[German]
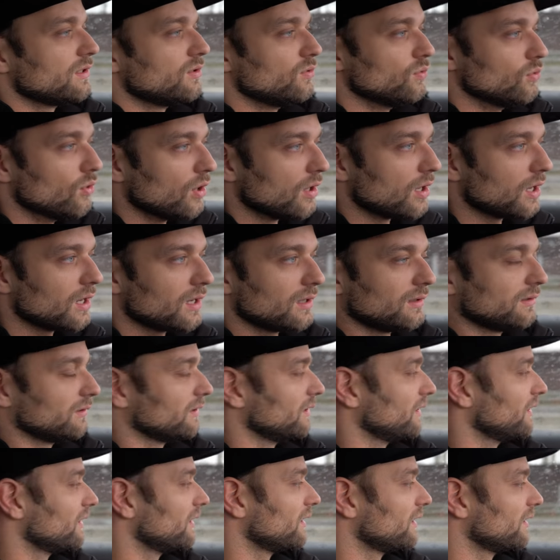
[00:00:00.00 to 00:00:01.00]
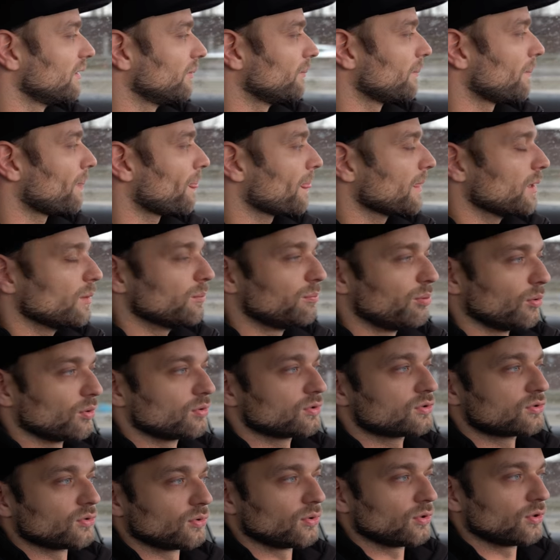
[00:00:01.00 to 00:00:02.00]
Nur ähm,
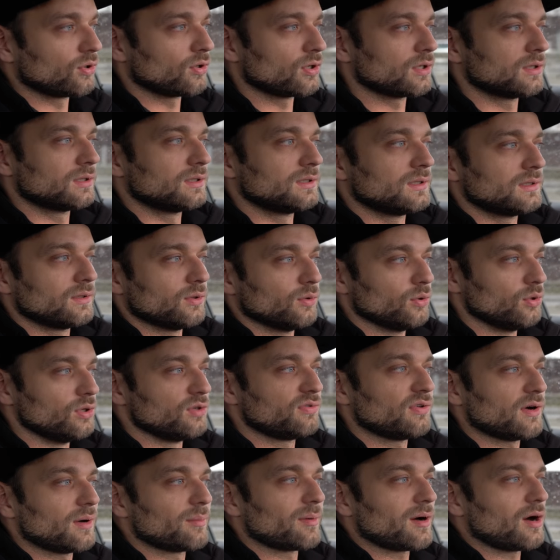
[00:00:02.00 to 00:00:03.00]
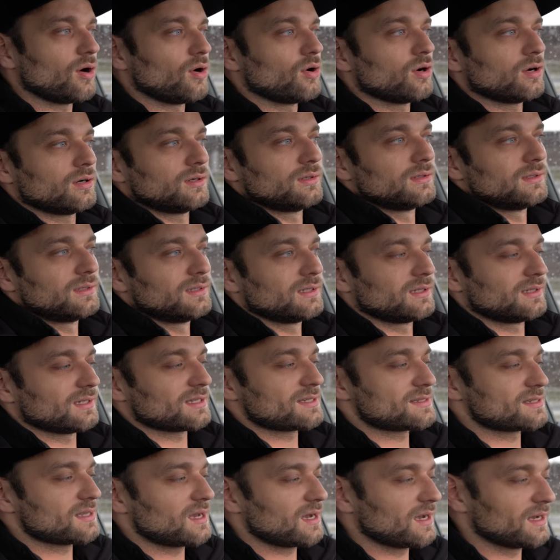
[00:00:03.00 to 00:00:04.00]
puncto Ölverbrauch,
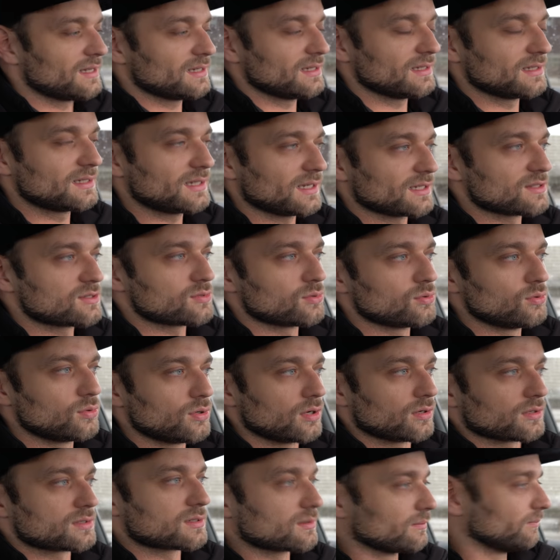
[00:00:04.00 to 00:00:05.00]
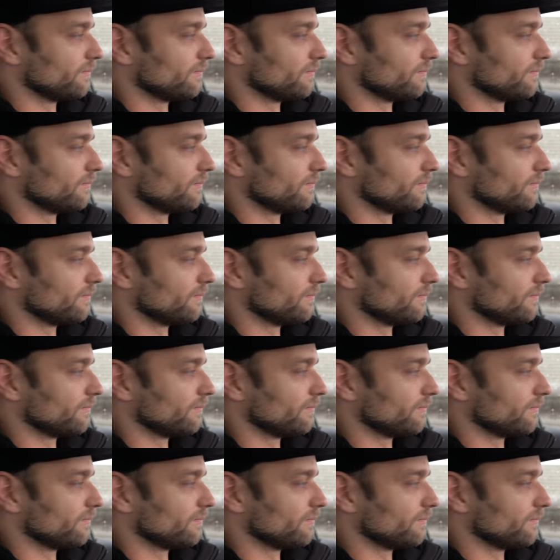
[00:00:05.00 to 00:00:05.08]
das sah halt nicht ganz so gut aus.